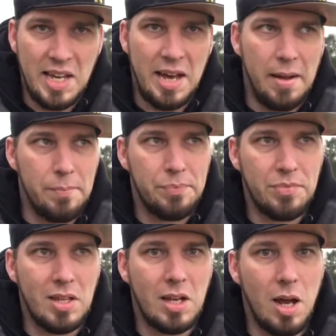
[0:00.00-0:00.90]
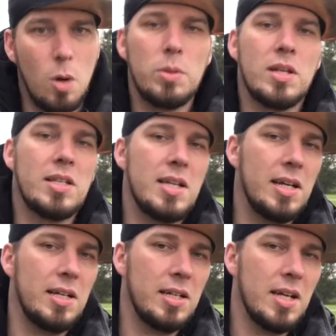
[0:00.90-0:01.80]
Ähm, ich glaube
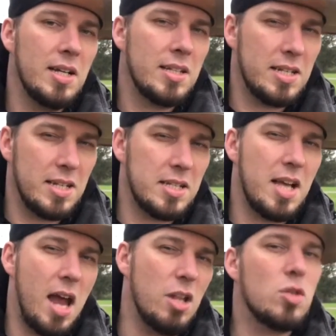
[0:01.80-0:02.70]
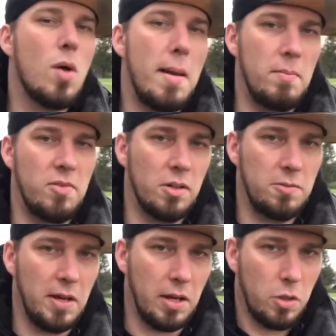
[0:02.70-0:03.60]
tatsächlich, dass das gar nicht so einfach
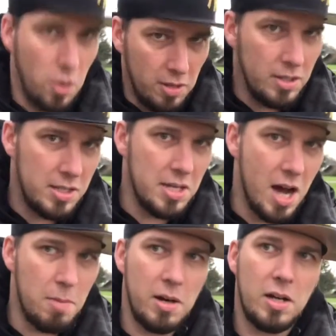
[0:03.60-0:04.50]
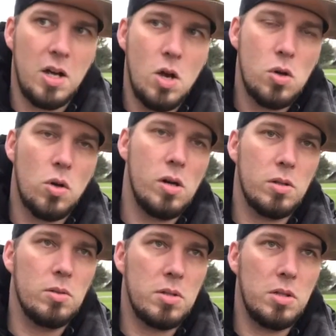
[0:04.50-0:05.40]
wäre. Könnte sie aber Gold
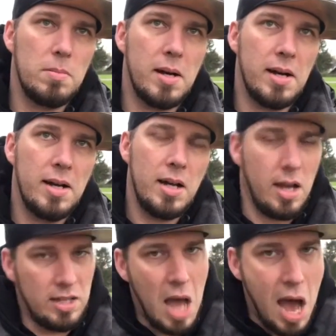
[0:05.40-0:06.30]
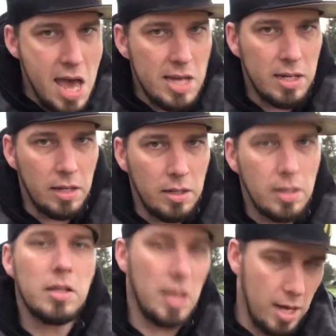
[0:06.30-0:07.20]
und Silber enteignen?
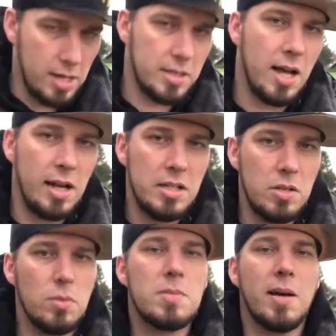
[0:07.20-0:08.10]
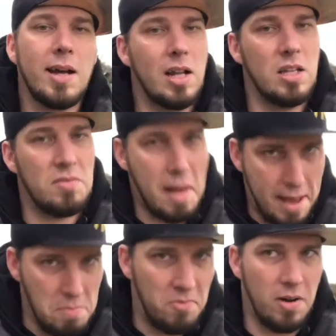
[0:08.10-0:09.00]
Ja, das kann sie und zwar relativ
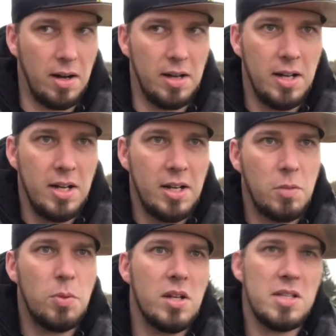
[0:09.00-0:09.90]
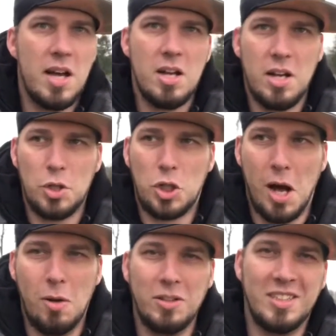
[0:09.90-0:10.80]
einfach. Ich bin da sehr
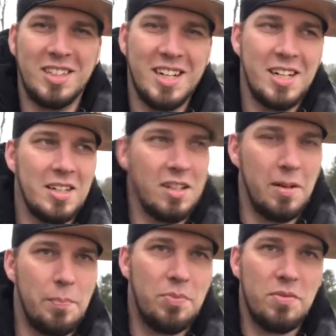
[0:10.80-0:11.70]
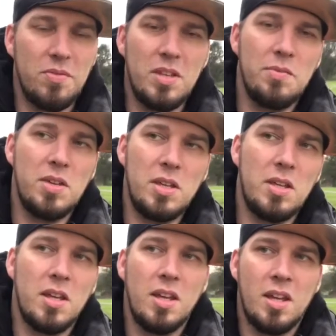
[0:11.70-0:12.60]
erstaunt, ähm, wie, wie
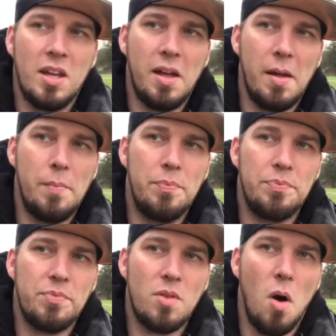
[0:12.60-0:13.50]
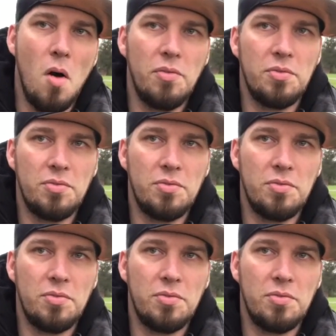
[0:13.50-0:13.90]
ähm, oft,